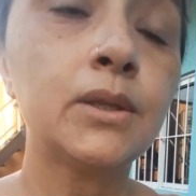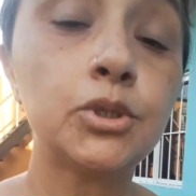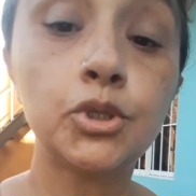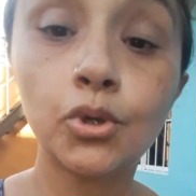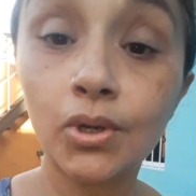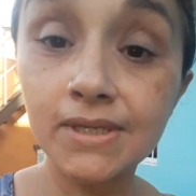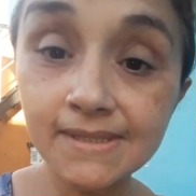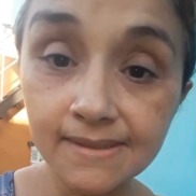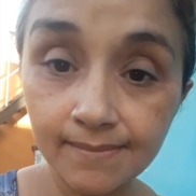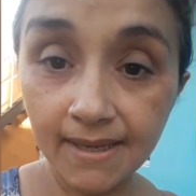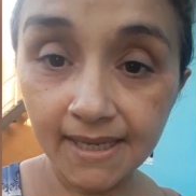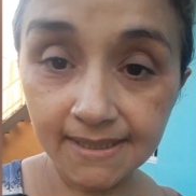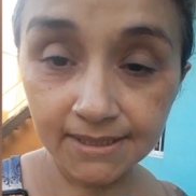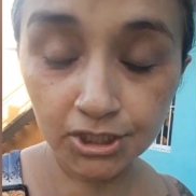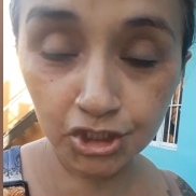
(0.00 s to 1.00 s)
Dois
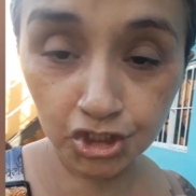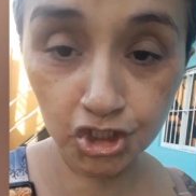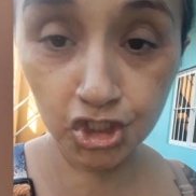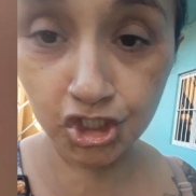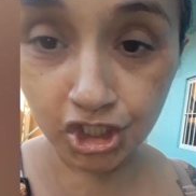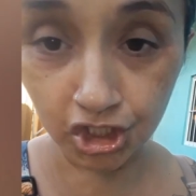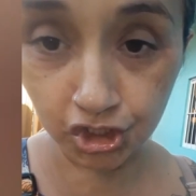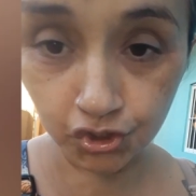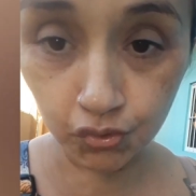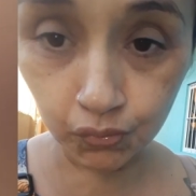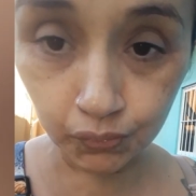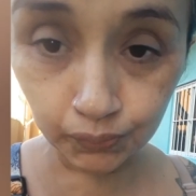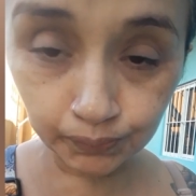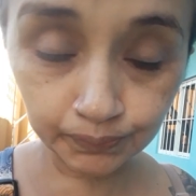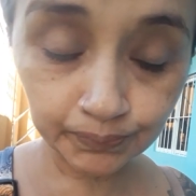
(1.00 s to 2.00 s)
meses de jejum,